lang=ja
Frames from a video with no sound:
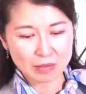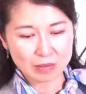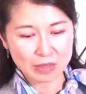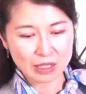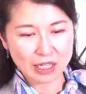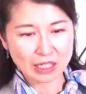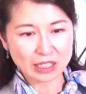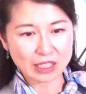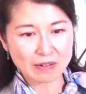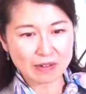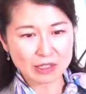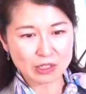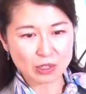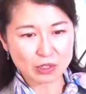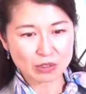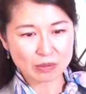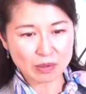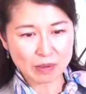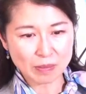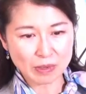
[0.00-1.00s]
味方は
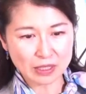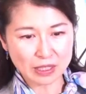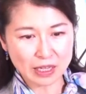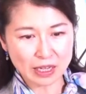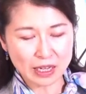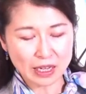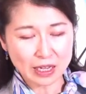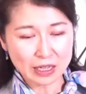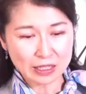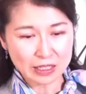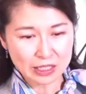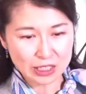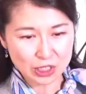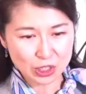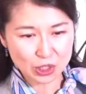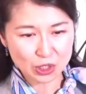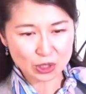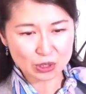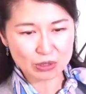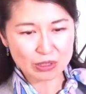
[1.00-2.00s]
そのままでいっ
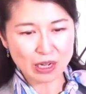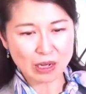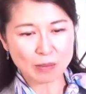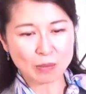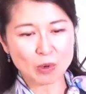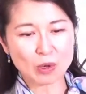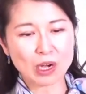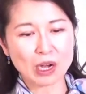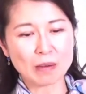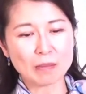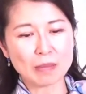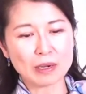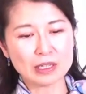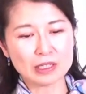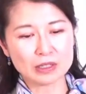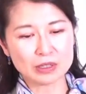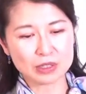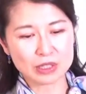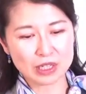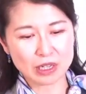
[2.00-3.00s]
しゅうかんも頑張
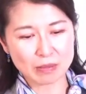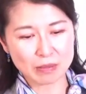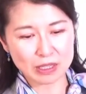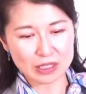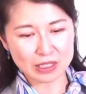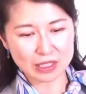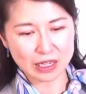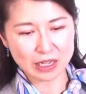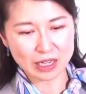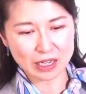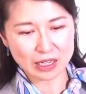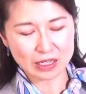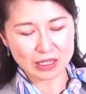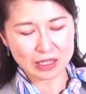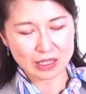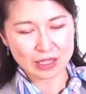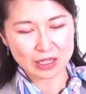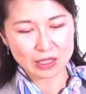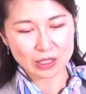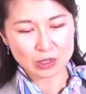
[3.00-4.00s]
り続けましたが、
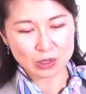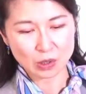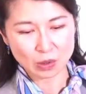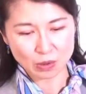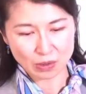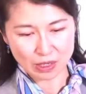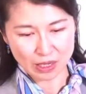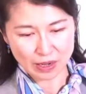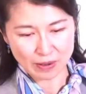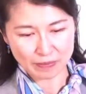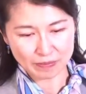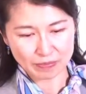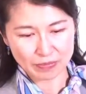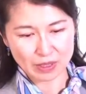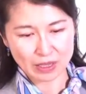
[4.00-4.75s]
その間